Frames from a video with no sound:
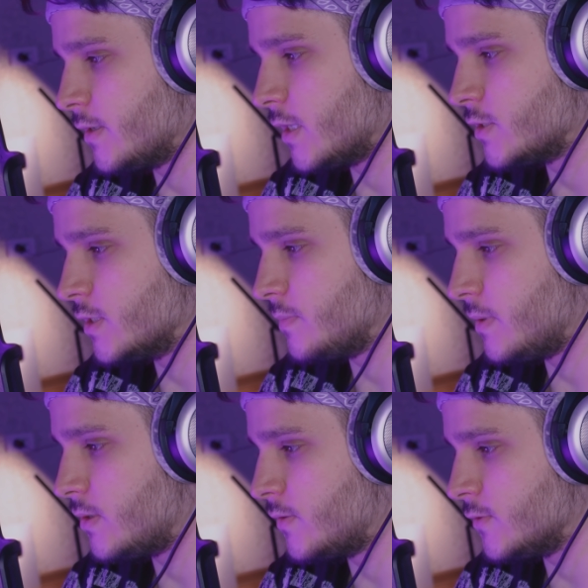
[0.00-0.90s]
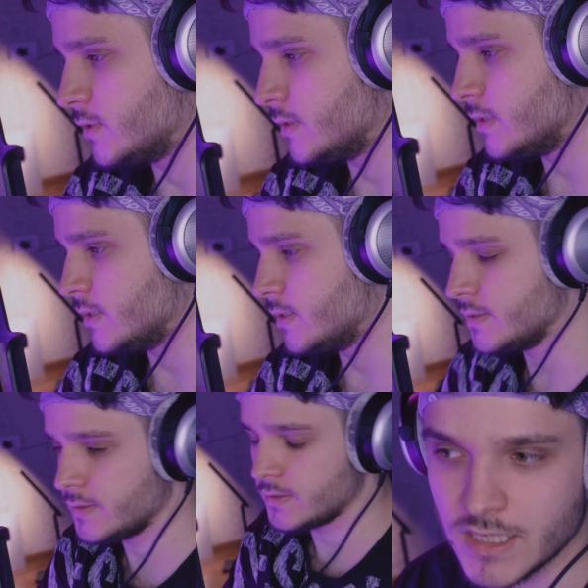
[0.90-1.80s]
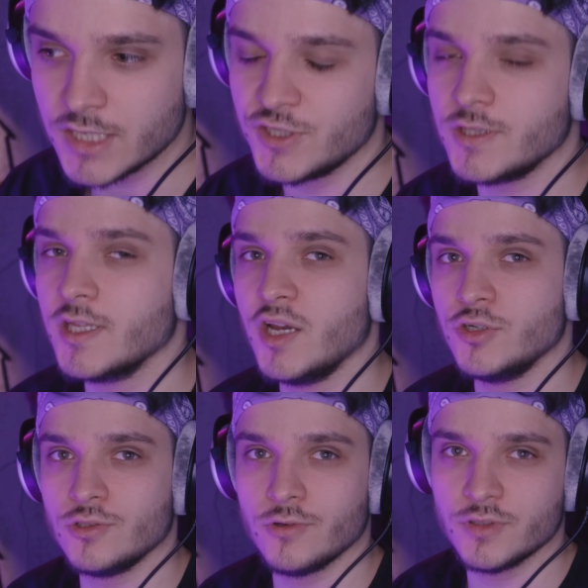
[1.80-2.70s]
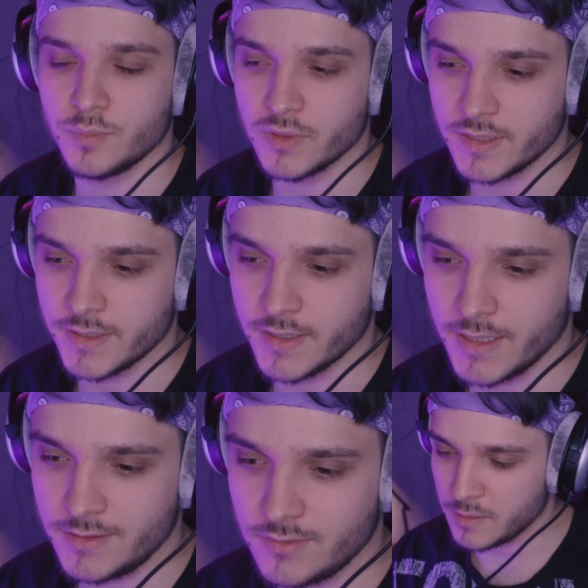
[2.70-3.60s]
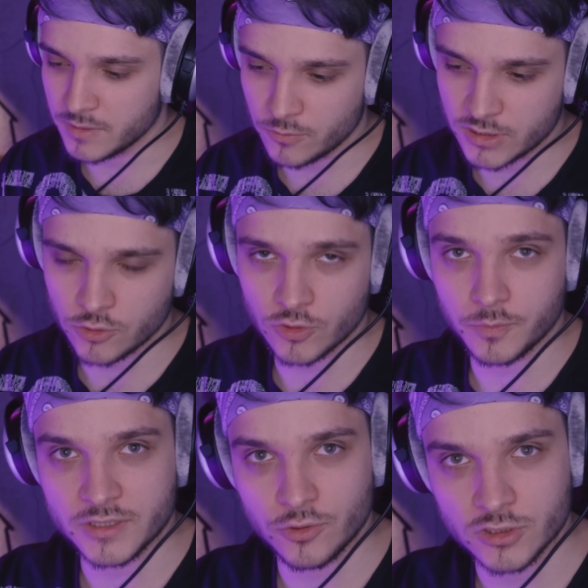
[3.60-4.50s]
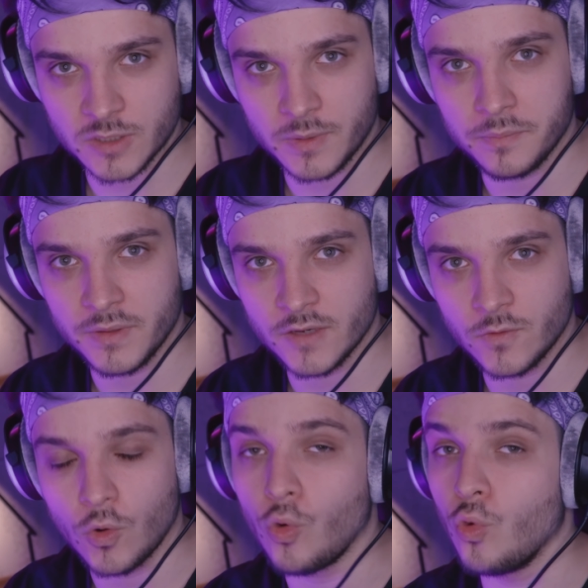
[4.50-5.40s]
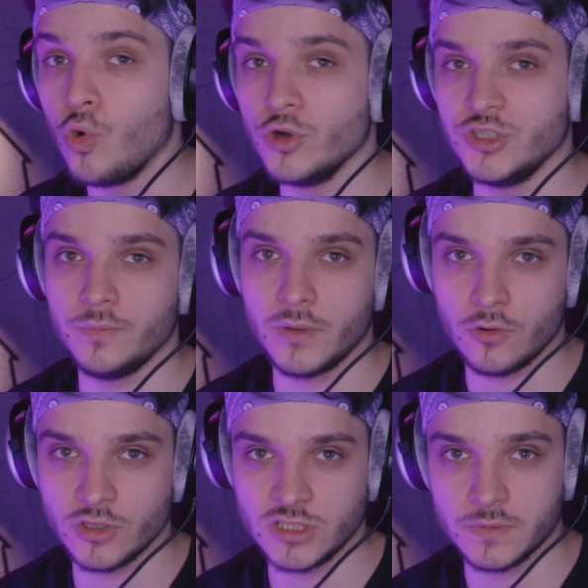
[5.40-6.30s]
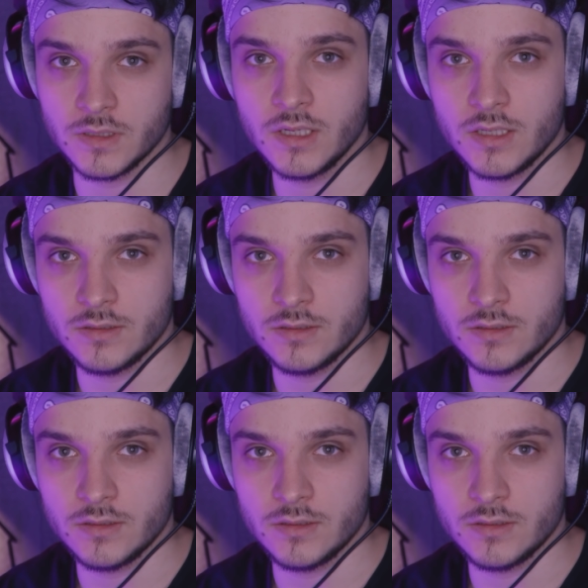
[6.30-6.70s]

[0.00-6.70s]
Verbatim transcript: как же это похоже, да. Я считаю, что это плагиат. Именно вот этот вот подход к припеву очень похож, типа...